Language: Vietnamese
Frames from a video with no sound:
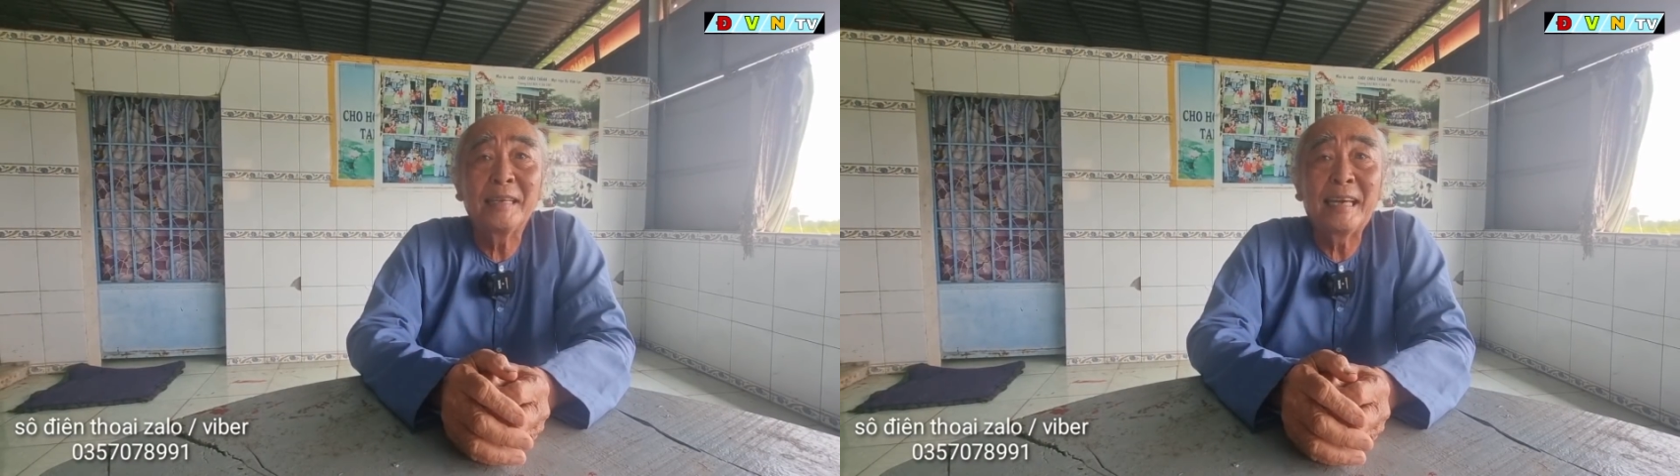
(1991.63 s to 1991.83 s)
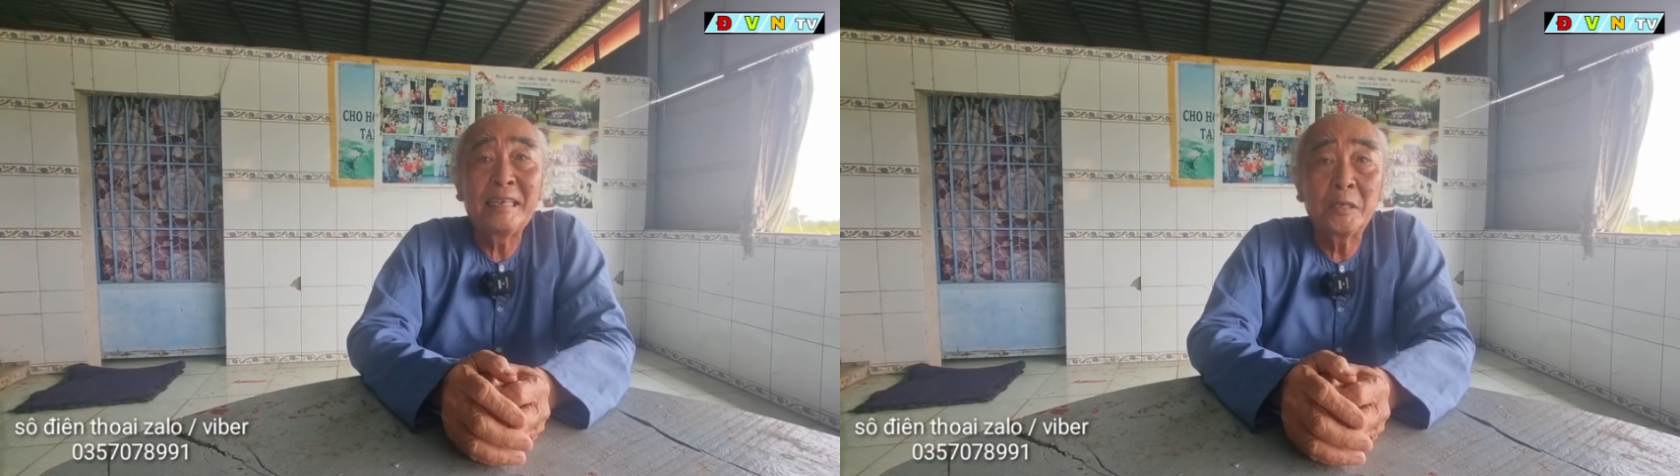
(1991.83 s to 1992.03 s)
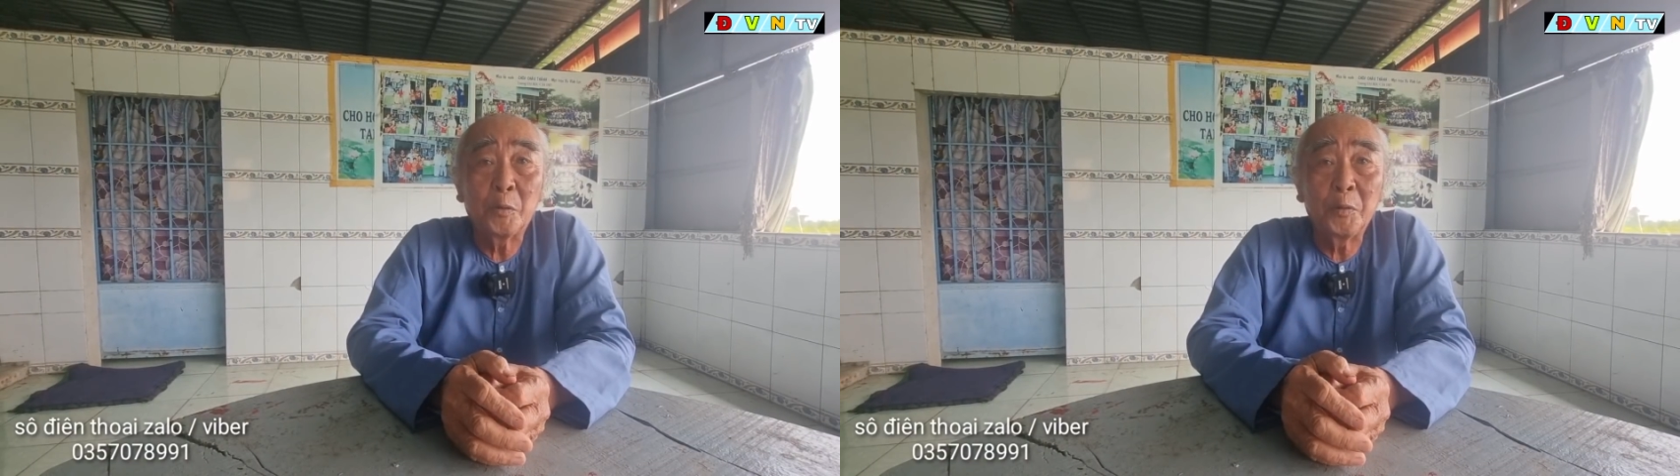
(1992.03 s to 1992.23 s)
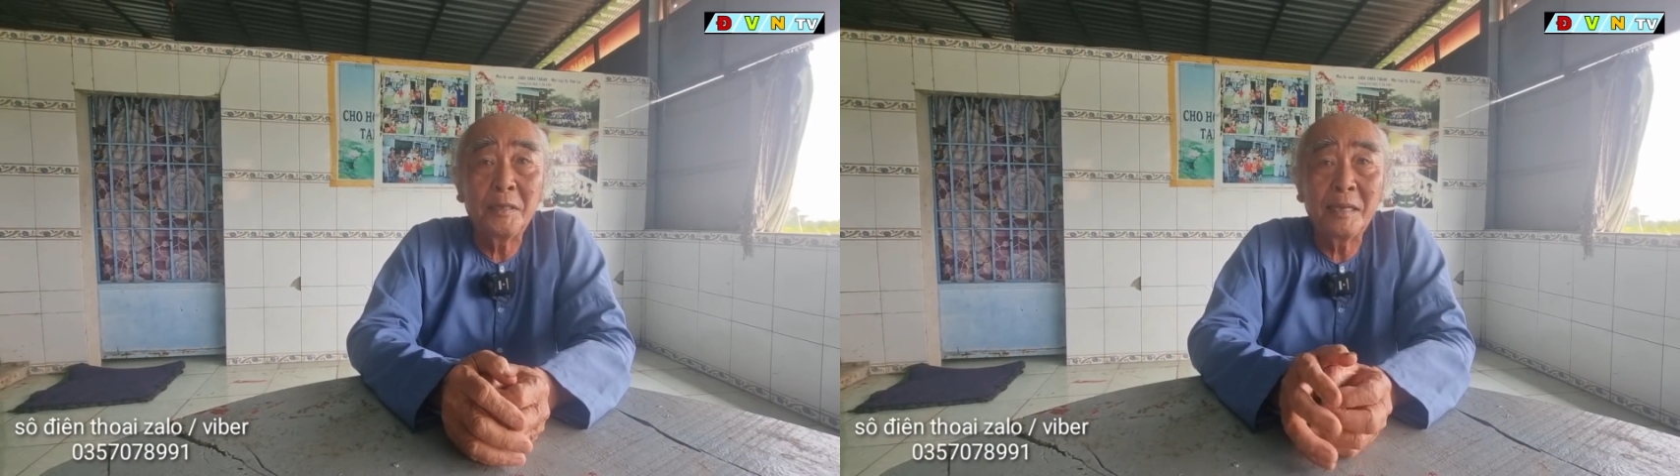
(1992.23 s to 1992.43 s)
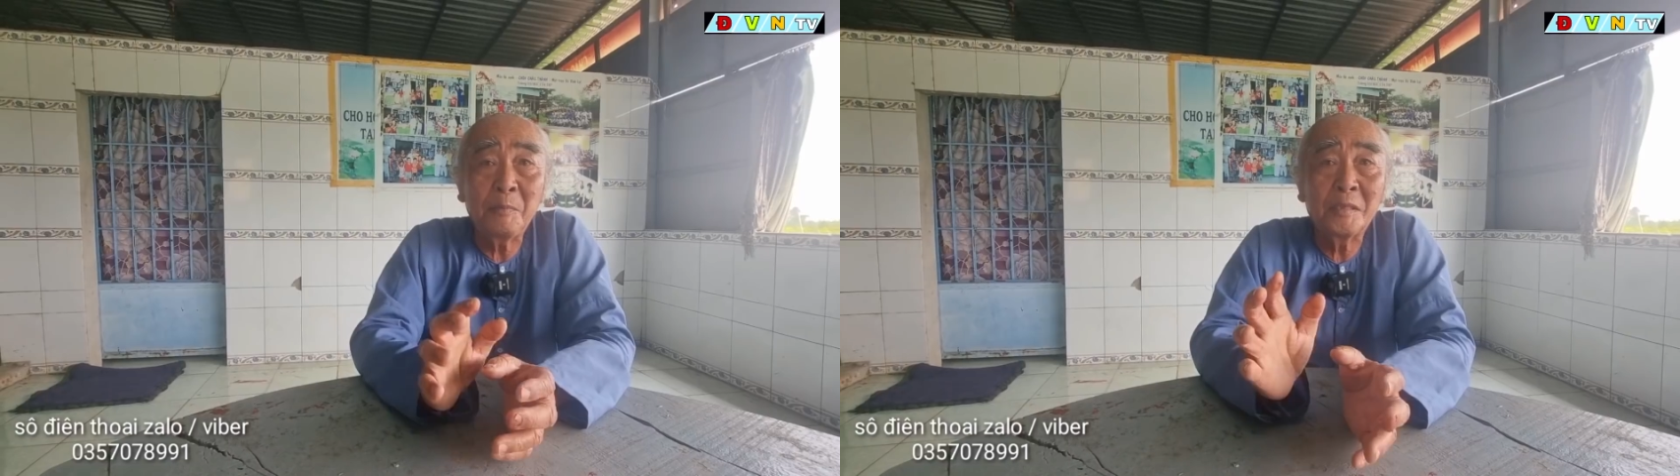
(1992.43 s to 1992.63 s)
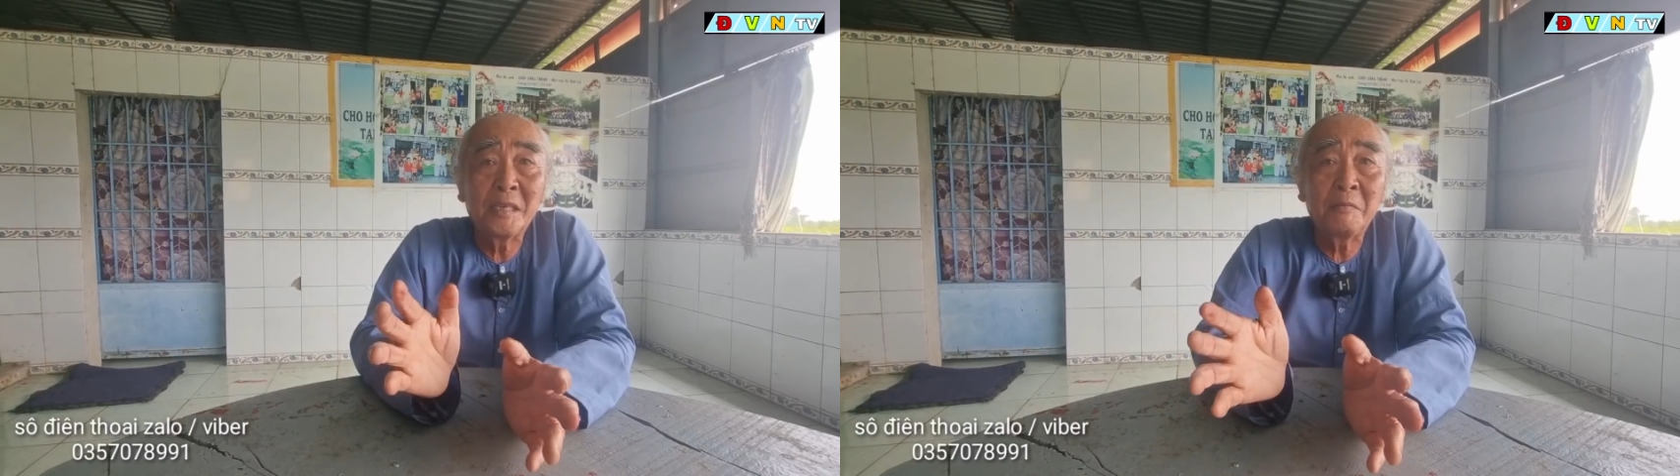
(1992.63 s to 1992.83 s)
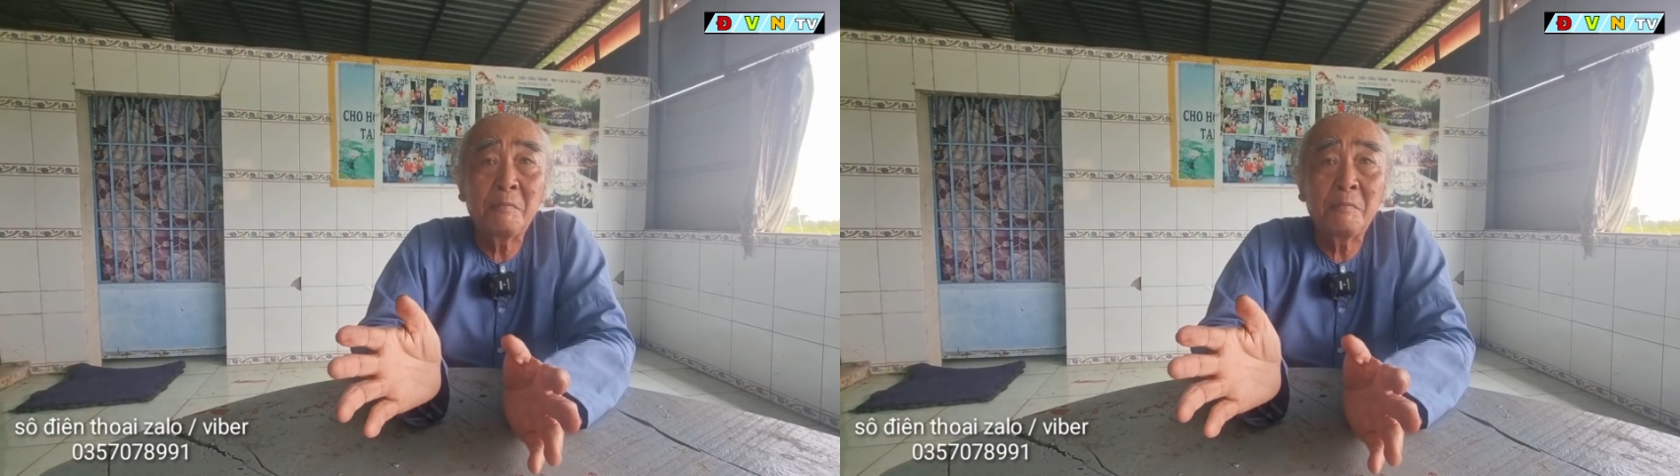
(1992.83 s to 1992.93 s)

cây với củi đắp xi